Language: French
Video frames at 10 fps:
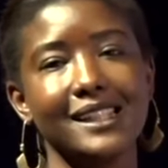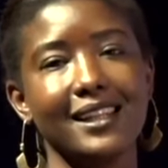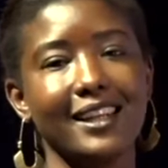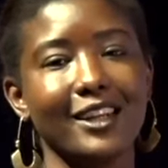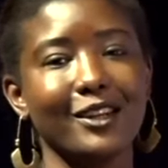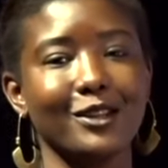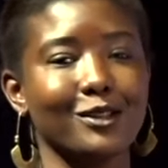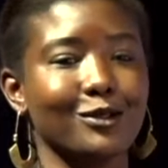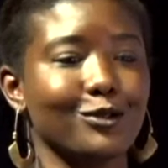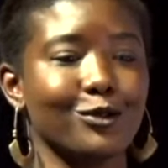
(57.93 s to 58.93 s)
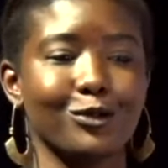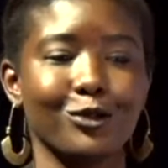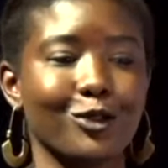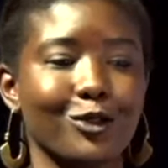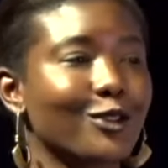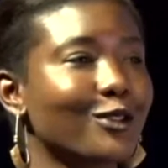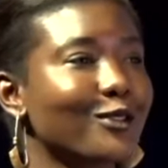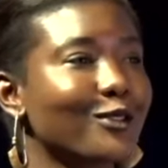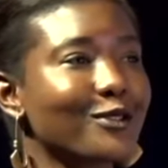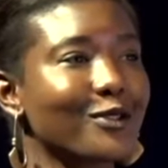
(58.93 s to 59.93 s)
Et euh, donc,
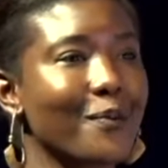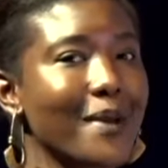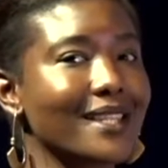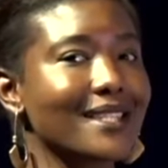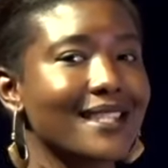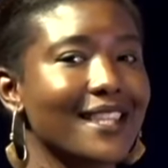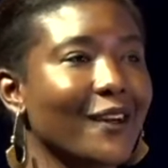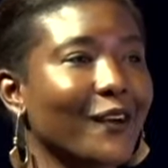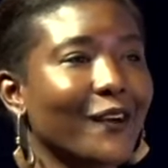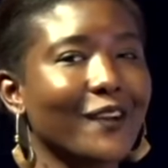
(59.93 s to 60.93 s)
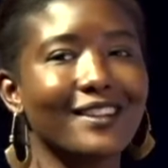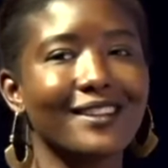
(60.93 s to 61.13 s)
euh, je remercie euh,